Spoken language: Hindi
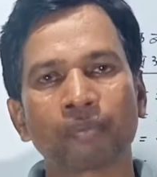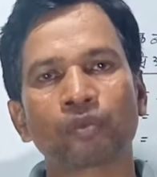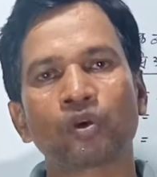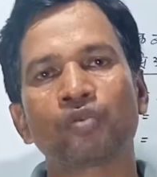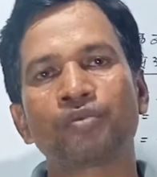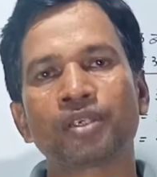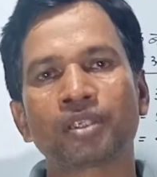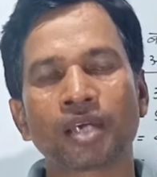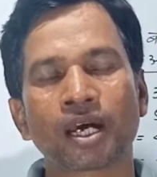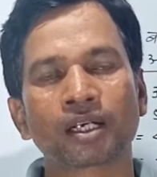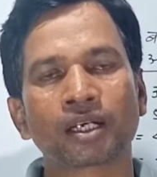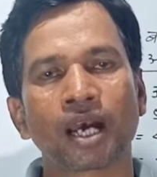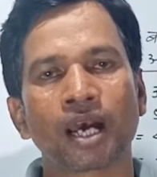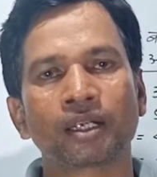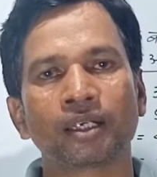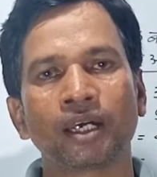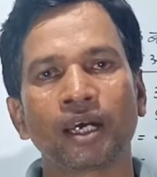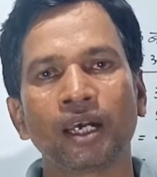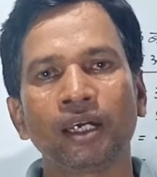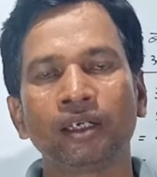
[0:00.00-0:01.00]
आपको भी
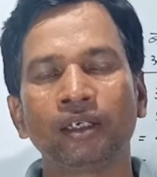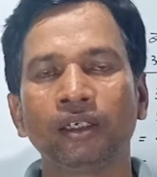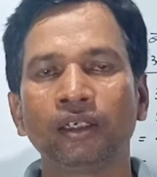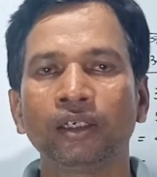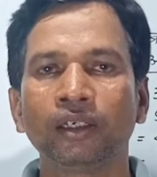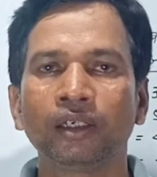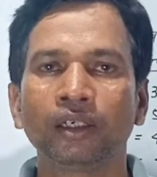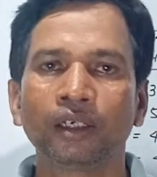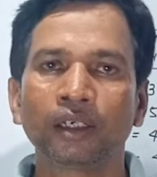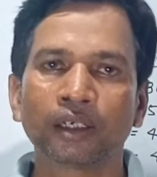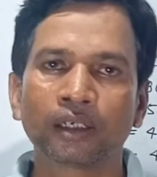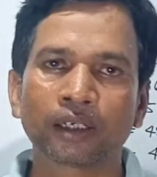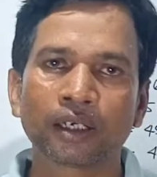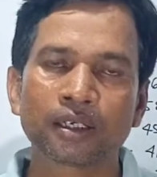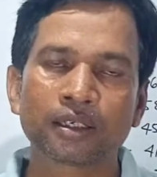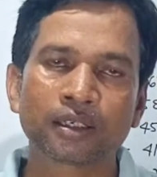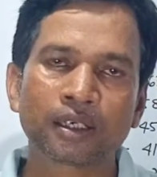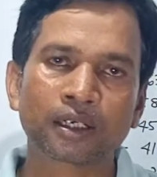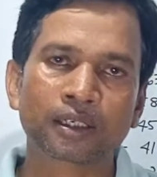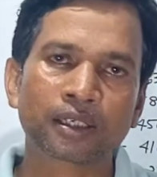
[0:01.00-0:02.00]
जानकारी है
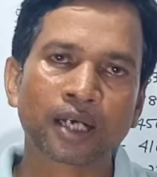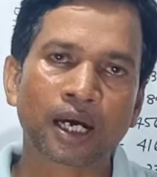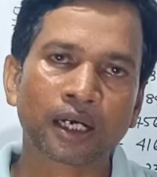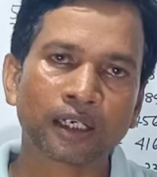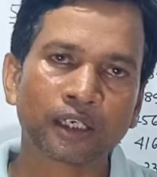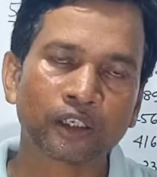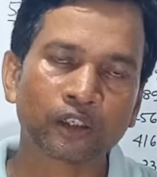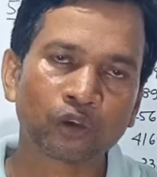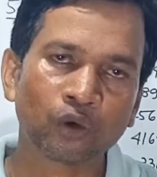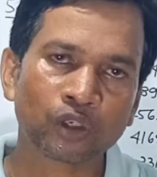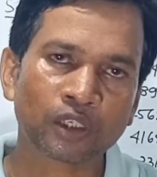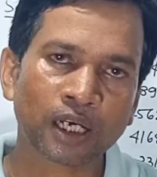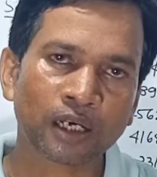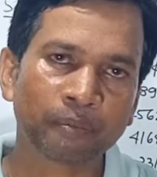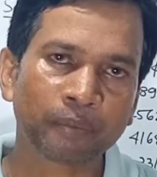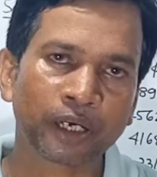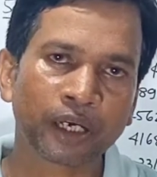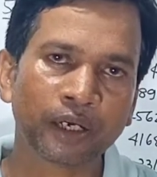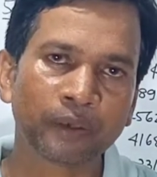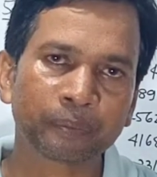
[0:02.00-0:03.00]
कि शिक्षक
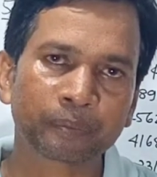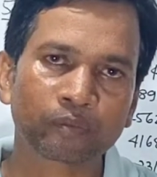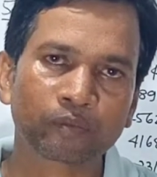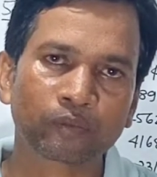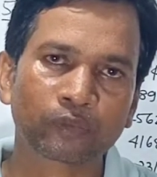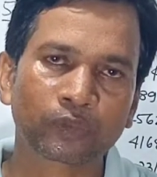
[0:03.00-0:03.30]
नियोजन में